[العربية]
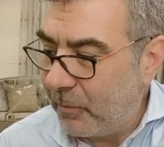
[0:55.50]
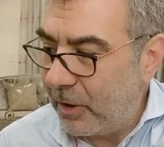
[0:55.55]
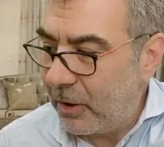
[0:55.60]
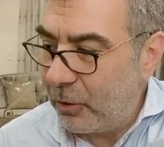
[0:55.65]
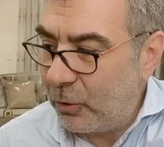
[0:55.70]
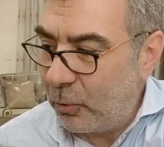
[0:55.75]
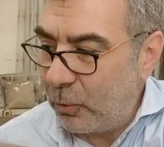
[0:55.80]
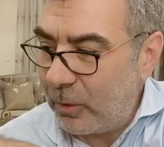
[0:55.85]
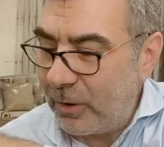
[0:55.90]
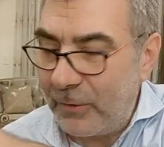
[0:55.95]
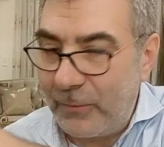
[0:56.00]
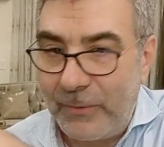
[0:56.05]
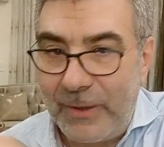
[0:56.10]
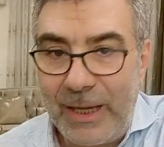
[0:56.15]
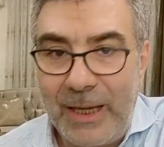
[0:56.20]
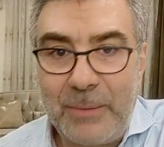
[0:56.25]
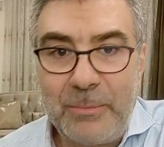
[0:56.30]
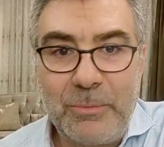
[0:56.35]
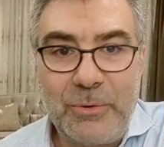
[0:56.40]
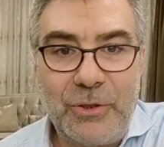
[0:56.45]

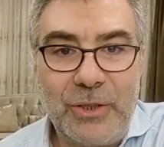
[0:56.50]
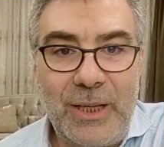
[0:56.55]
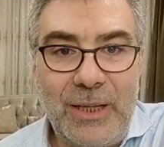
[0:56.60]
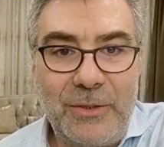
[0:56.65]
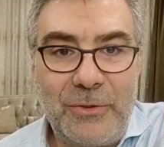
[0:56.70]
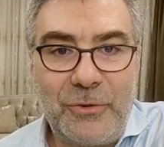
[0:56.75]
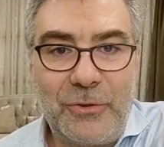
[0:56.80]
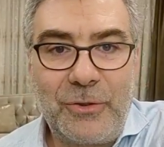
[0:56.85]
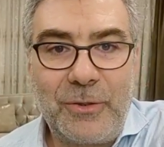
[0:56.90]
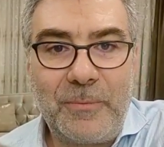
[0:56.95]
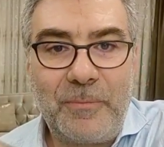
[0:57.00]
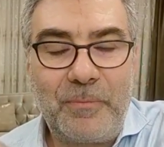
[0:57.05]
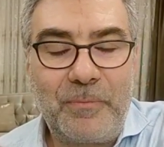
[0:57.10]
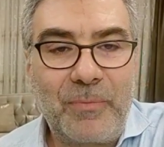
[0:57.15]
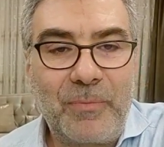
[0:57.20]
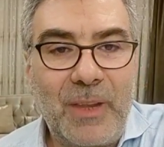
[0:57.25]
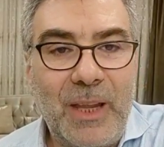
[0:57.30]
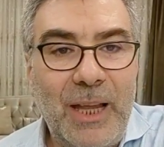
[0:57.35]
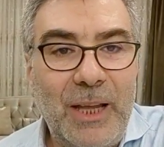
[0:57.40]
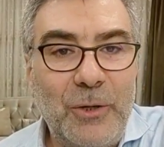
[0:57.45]
نطفة أمشاج
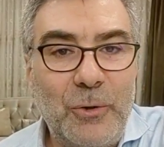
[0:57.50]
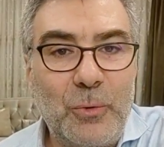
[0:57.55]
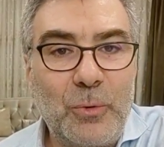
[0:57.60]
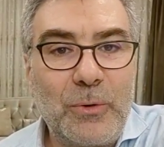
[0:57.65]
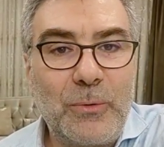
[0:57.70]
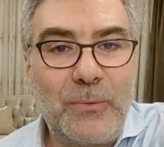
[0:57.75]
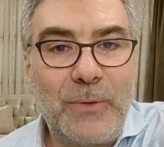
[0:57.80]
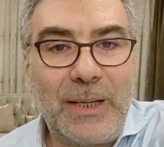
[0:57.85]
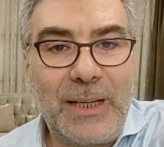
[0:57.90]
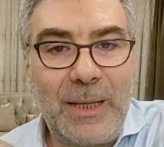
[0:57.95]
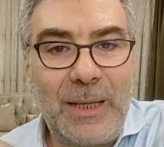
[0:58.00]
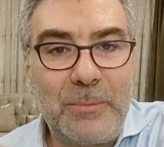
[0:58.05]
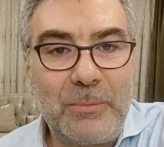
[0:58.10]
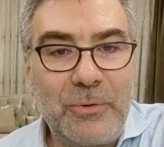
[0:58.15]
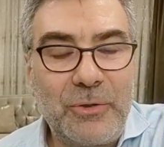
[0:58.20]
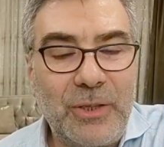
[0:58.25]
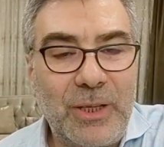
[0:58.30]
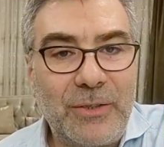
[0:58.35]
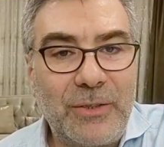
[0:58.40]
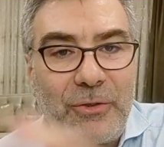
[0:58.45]
النطفة
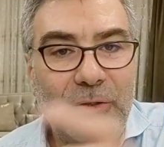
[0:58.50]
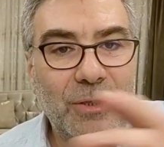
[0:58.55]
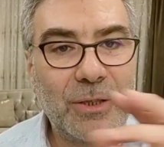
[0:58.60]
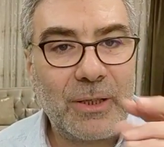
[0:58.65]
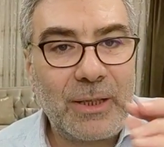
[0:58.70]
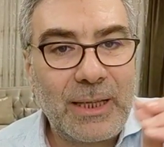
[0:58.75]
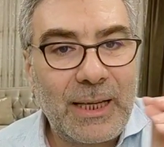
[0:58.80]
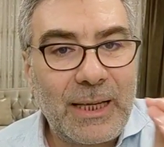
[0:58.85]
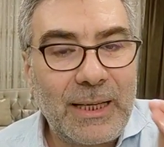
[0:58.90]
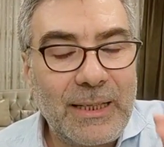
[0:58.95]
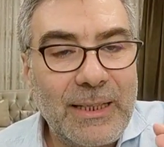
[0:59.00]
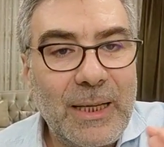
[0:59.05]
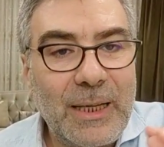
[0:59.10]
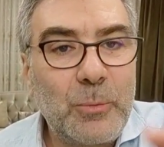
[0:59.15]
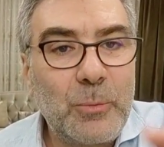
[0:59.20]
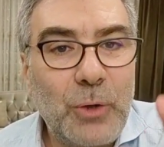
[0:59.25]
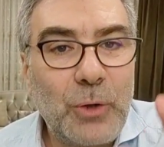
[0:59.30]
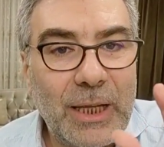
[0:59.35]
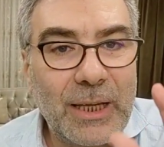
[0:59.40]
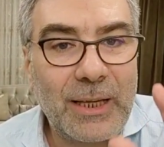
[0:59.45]
الأمشاج خلية
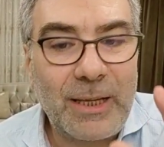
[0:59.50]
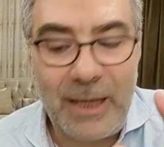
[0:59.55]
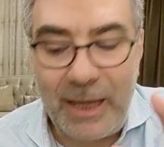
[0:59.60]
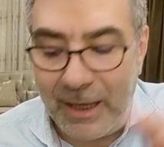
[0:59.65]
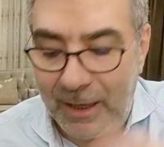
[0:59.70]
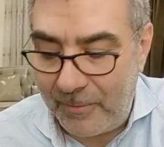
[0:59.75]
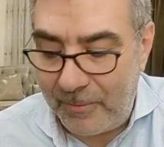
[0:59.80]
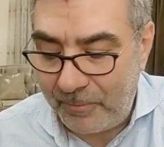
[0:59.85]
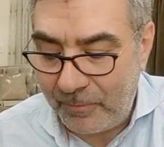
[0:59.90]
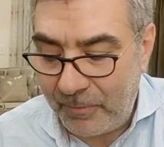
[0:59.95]
ملقحة